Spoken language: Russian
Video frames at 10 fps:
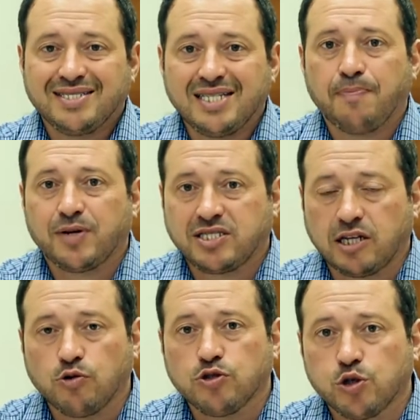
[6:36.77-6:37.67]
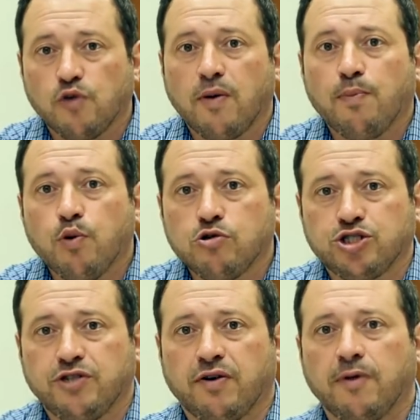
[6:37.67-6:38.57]
за простотой Слова
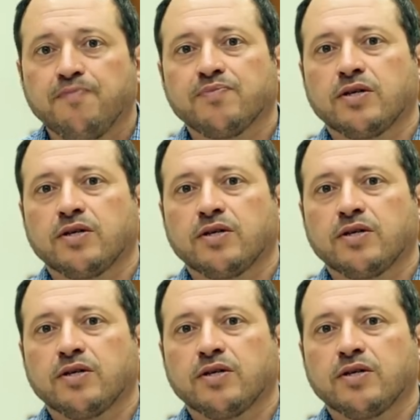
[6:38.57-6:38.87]
Божьего